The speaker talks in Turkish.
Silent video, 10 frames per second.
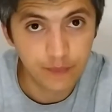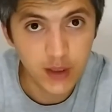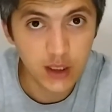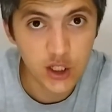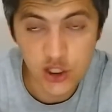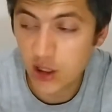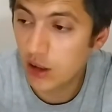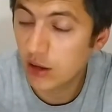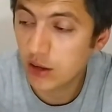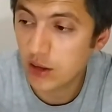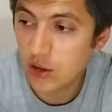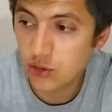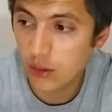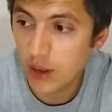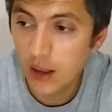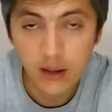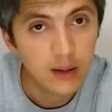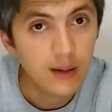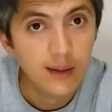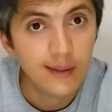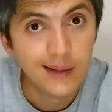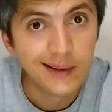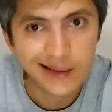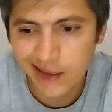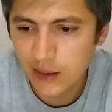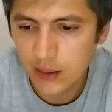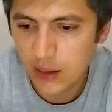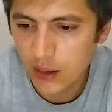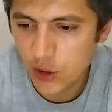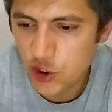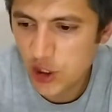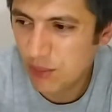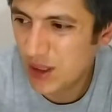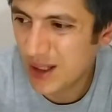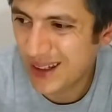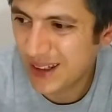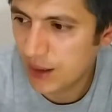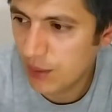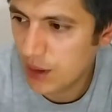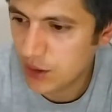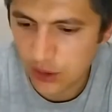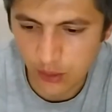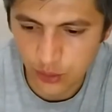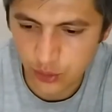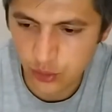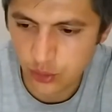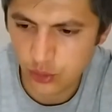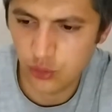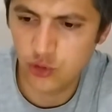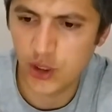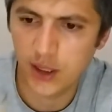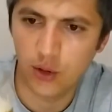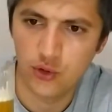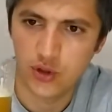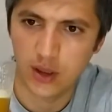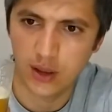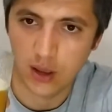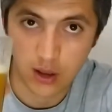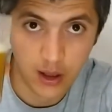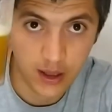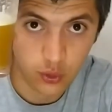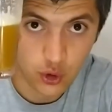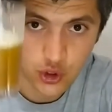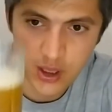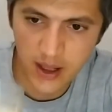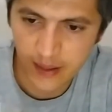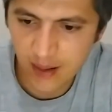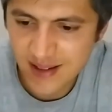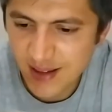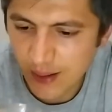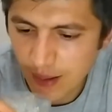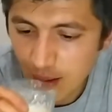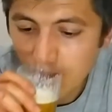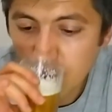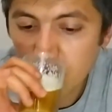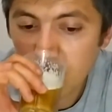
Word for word: yine çarkaladıktan sonra lıkır lıkır içilebilir yani gidebilecek o güzel güzergah üzerinde. Gayet hoş, gayet lezzetli.